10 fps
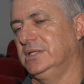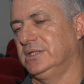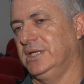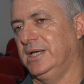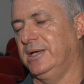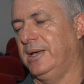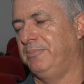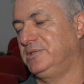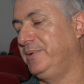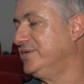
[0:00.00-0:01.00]
é, que a, a,
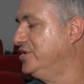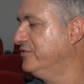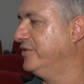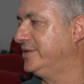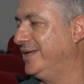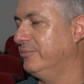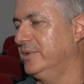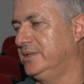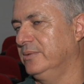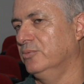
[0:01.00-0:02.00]
perspectiva é ter,
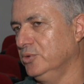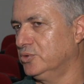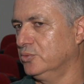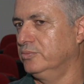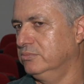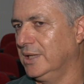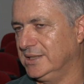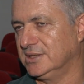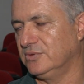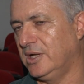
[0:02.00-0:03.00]
é ter muito
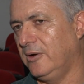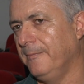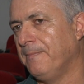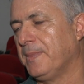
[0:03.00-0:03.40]
gás natural,